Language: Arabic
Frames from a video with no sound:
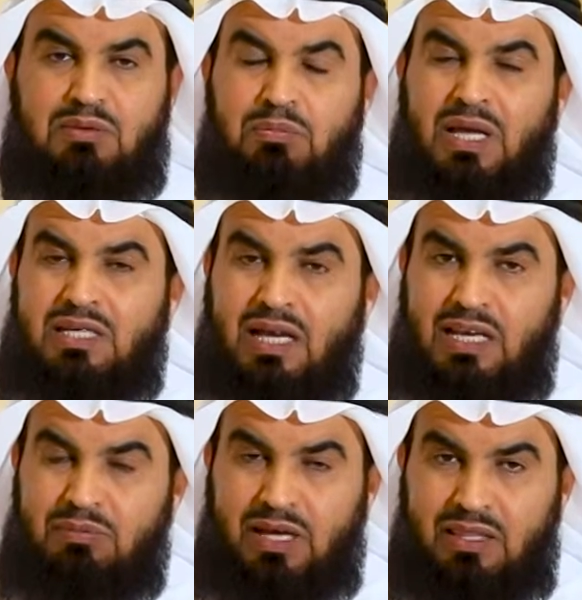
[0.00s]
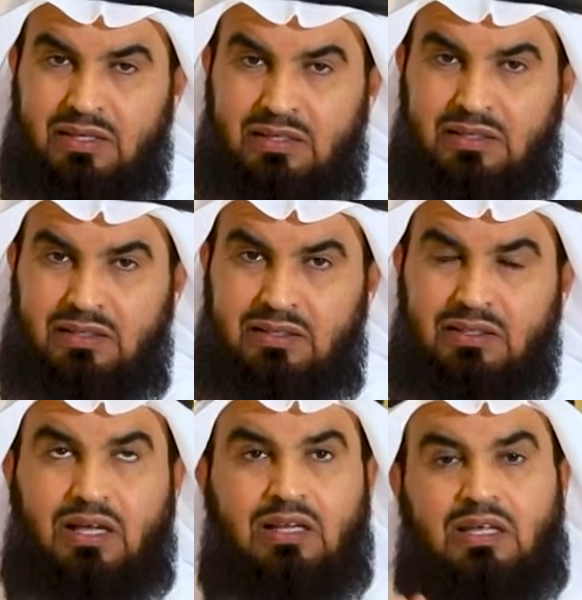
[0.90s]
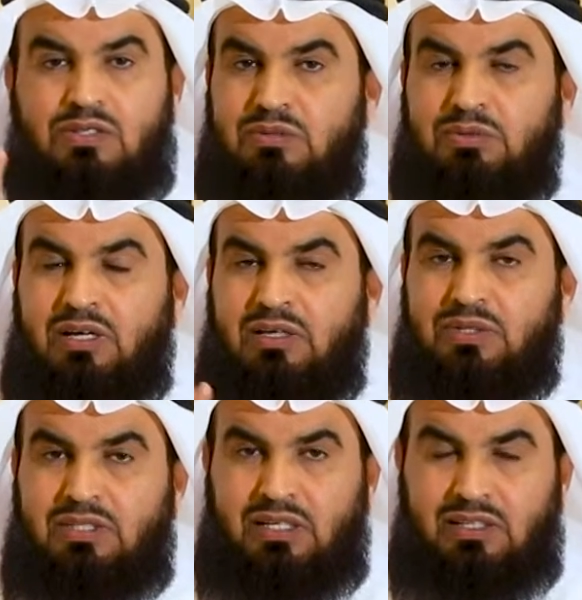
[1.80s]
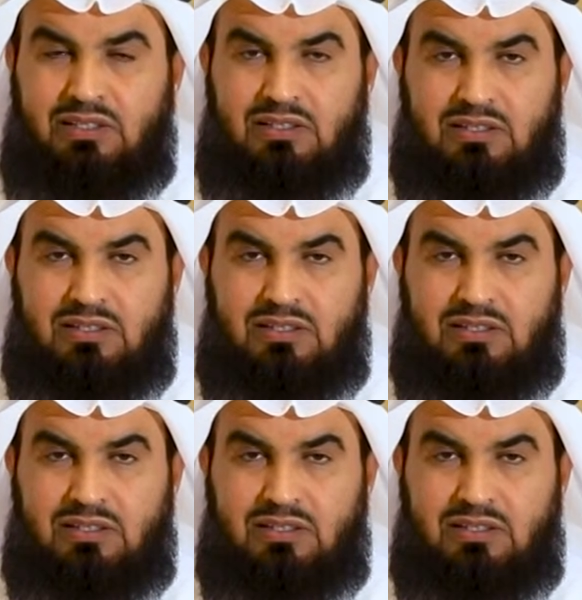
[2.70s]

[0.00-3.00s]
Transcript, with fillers: من يعلم هذه النية؟ الله سبحانه وتعالى